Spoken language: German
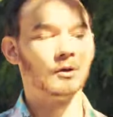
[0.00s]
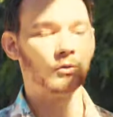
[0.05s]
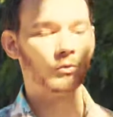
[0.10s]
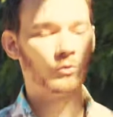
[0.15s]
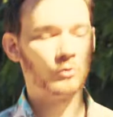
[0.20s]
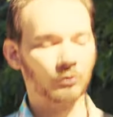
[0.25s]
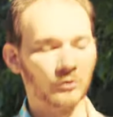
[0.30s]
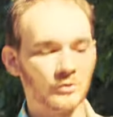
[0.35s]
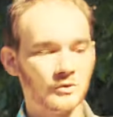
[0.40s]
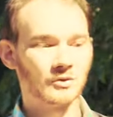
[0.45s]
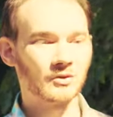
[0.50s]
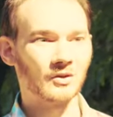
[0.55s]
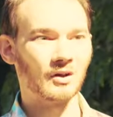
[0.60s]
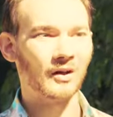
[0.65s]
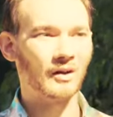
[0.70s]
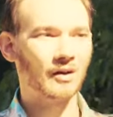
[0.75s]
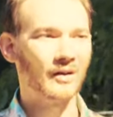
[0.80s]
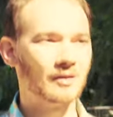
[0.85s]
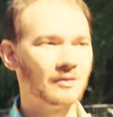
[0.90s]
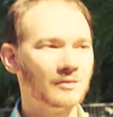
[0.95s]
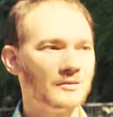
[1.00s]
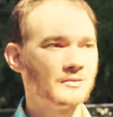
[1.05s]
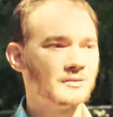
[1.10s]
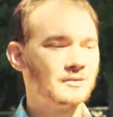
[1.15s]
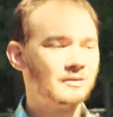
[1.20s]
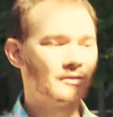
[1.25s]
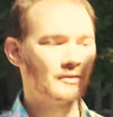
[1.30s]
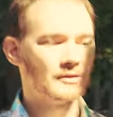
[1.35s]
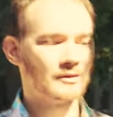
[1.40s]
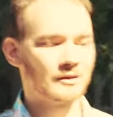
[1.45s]
Und äh,
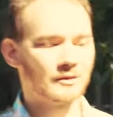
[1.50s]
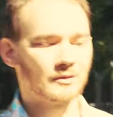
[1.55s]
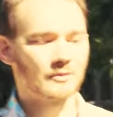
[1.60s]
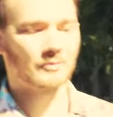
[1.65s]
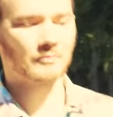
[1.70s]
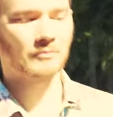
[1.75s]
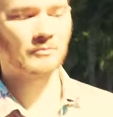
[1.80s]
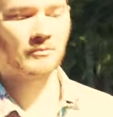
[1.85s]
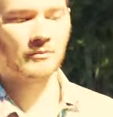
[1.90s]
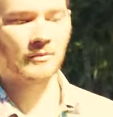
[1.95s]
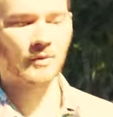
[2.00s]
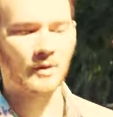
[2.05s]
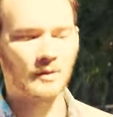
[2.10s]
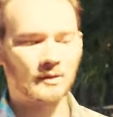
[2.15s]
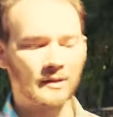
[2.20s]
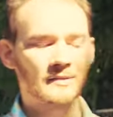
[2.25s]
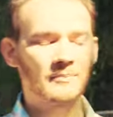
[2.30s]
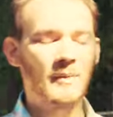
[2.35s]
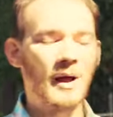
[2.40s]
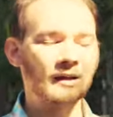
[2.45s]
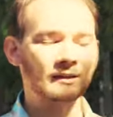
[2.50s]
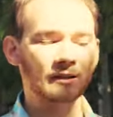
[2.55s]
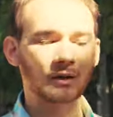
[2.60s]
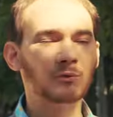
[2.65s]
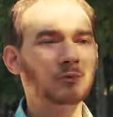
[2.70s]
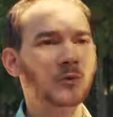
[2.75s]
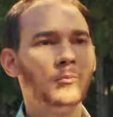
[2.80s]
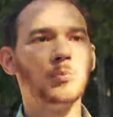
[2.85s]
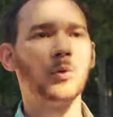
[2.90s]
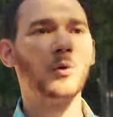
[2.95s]
das macht auch
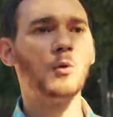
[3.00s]
vom